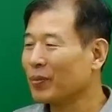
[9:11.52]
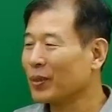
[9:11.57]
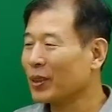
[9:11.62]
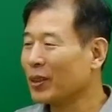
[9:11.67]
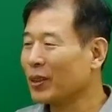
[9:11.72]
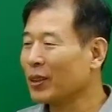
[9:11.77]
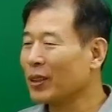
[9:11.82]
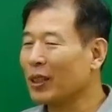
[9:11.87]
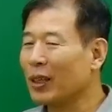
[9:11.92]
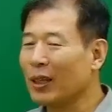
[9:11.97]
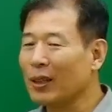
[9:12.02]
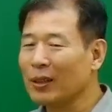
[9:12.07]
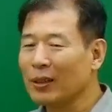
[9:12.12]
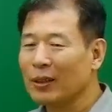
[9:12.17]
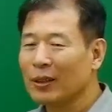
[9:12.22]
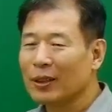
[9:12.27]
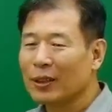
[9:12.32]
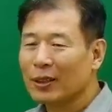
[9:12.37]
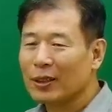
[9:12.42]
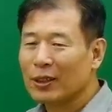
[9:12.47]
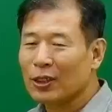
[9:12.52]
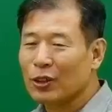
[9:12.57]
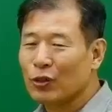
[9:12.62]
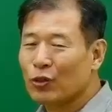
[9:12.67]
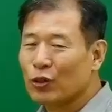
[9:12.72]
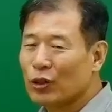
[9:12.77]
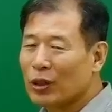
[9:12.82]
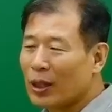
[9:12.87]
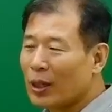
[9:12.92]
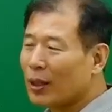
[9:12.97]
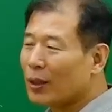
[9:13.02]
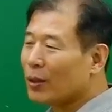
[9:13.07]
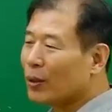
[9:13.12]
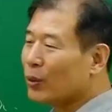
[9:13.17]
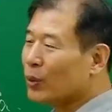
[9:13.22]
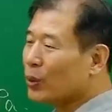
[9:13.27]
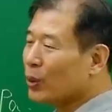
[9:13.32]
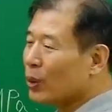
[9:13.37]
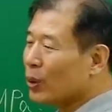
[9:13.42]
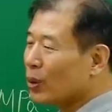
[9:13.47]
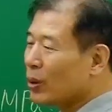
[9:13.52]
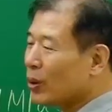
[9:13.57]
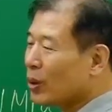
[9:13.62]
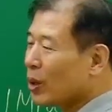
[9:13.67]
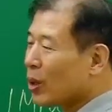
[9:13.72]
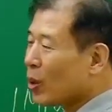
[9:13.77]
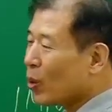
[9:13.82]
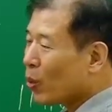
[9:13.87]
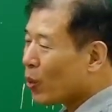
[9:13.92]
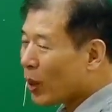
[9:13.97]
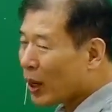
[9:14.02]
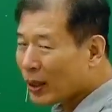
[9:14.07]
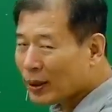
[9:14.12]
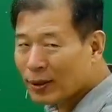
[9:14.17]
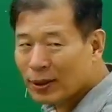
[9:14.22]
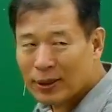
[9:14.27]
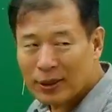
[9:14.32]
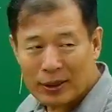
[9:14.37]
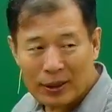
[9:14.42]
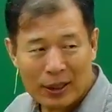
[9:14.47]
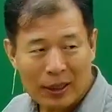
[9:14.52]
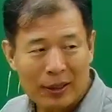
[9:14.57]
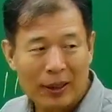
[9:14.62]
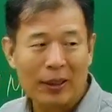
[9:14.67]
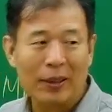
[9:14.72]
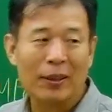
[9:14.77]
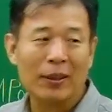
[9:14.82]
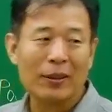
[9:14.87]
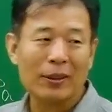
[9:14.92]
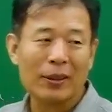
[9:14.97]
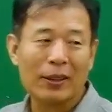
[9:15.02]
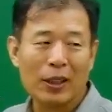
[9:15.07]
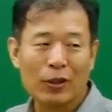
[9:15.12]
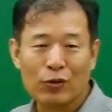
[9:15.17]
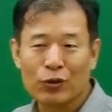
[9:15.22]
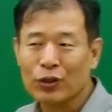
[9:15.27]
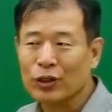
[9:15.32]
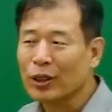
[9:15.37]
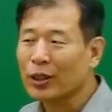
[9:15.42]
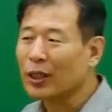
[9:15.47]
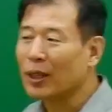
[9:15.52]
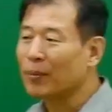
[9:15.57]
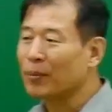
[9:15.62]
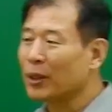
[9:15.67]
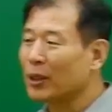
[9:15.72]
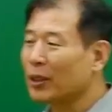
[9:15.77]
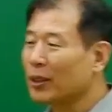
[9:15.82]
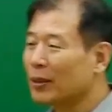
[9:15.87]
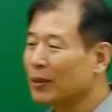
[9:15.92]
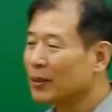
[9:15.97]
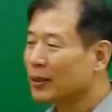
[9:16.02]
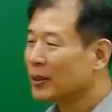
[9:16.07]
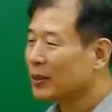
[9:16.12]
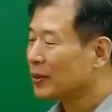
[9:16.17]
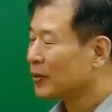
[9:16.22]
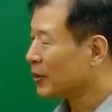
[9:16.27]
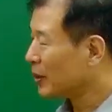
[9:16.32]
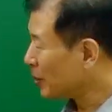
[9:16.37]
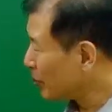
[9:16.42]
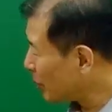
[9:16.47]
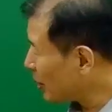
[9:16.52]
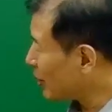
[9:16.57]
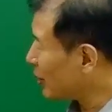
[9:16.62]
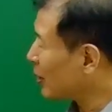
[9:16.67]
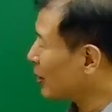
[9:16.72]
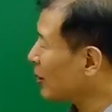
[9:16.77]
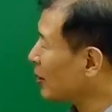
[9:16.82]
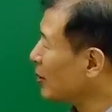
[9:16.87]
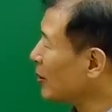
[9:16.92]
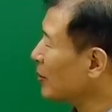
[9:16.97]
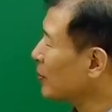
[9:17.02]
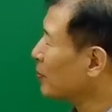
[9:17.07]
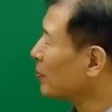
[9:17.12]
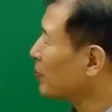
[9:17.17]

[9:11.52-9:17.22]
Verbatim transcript: 그러니까 이 뒤에 것도 확실하게 기억을 해 주셔야 합니다. 의미를